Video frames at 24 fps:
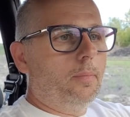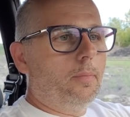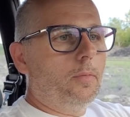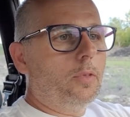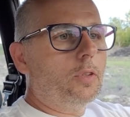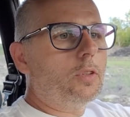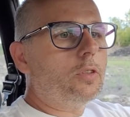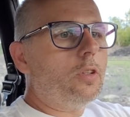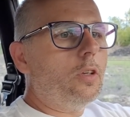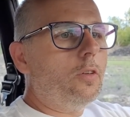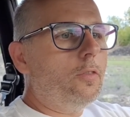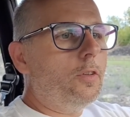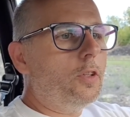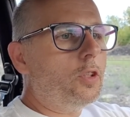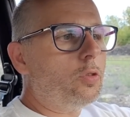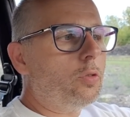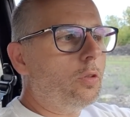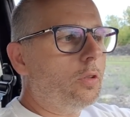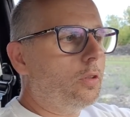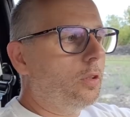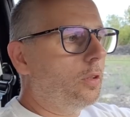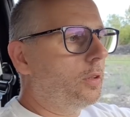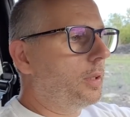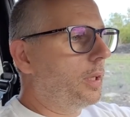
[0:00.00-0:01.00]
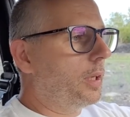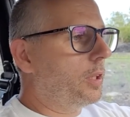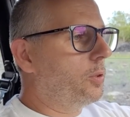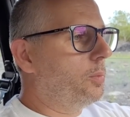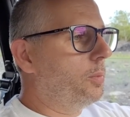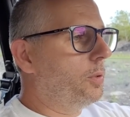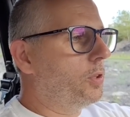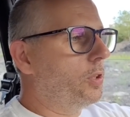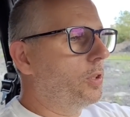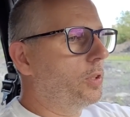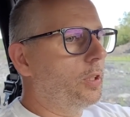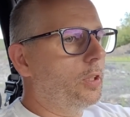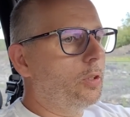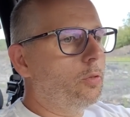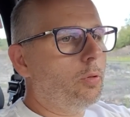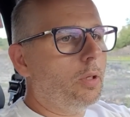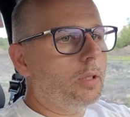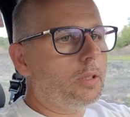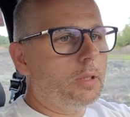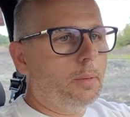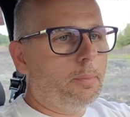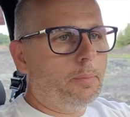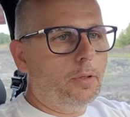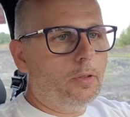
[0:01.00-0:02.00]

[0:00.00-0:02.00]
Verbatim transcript: wiesz co, wyszło to tak śmiesznej sytuacji.